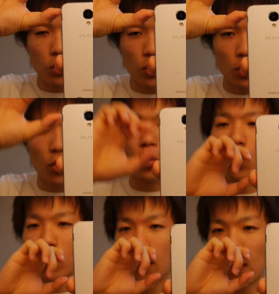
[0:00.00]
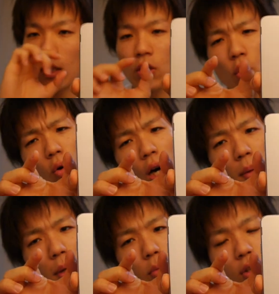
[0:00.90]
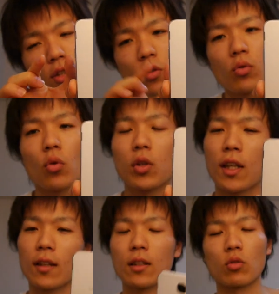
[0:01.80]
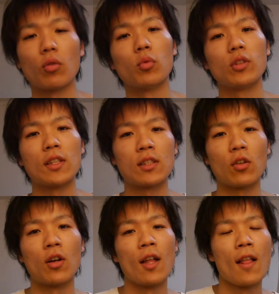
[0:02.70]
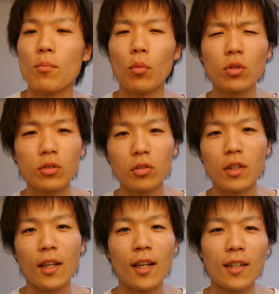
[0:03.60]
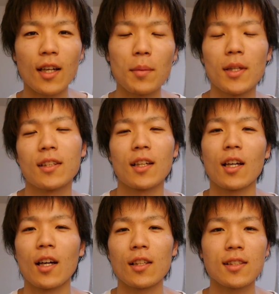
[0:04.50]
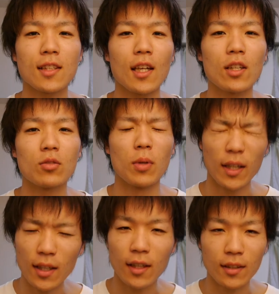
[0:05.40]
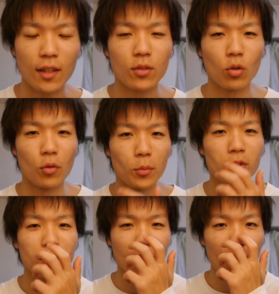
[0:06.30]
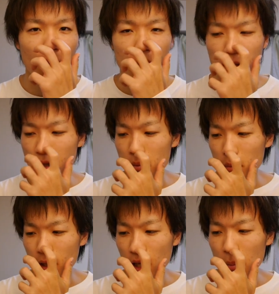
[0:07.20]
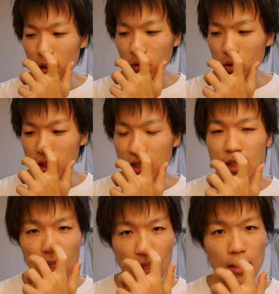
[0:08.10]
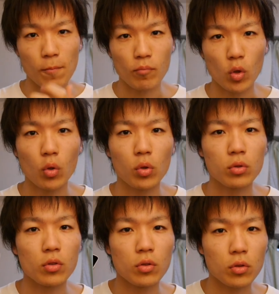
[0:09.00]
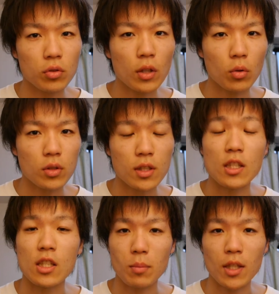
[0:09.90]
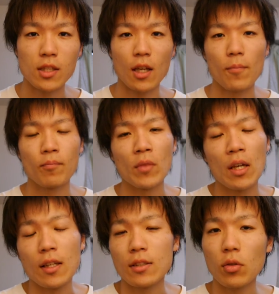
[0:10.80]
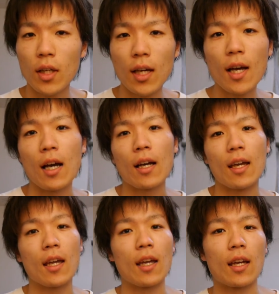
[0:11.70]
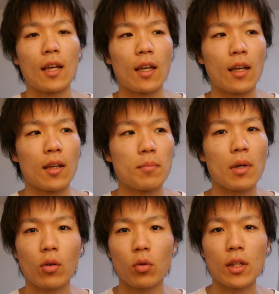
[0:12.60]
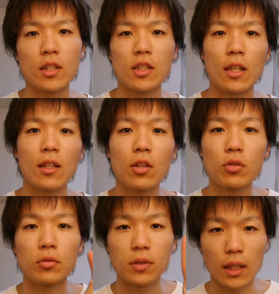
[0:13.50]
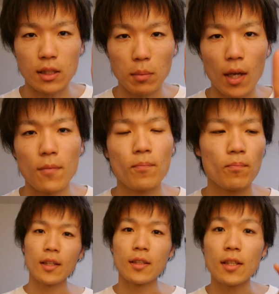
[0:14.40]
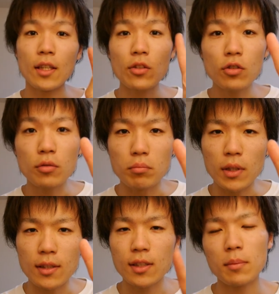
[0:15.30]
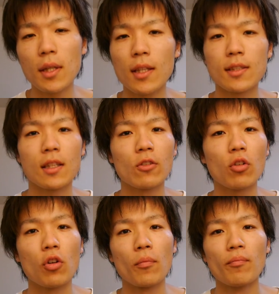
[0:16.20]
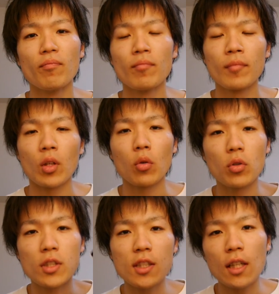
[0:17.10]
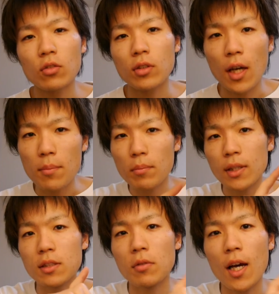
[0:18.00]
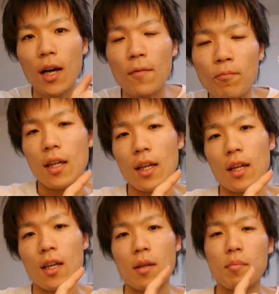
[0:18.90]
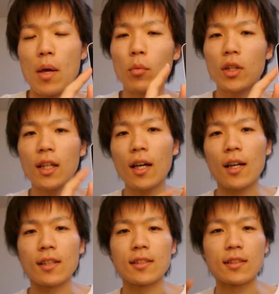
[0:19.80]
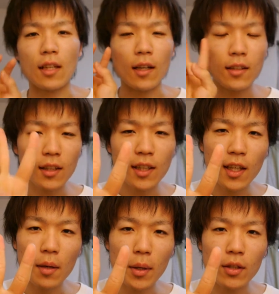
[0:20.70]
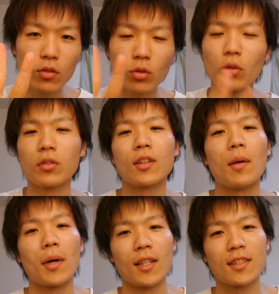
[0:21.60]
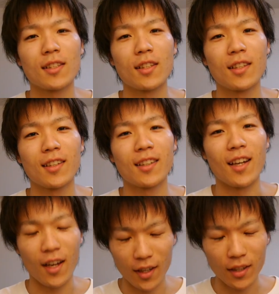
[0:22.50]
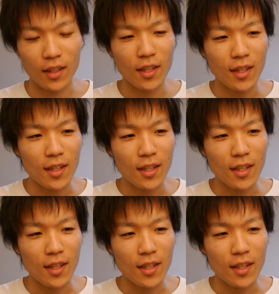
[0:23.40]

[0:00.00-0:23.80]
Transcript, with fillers: ほど大きい。横幅もね、ちょっと大きかったと思うんですよ。もっとでかい画面なんか扱えるわけがないと思って、まあ画面の小さい方ということでこっにしました。それが、えー、まあこれにした理由2つ目。理由3つ目ですけど、こちらの端末は、えー、メモリが 3GB 載ってます。はい。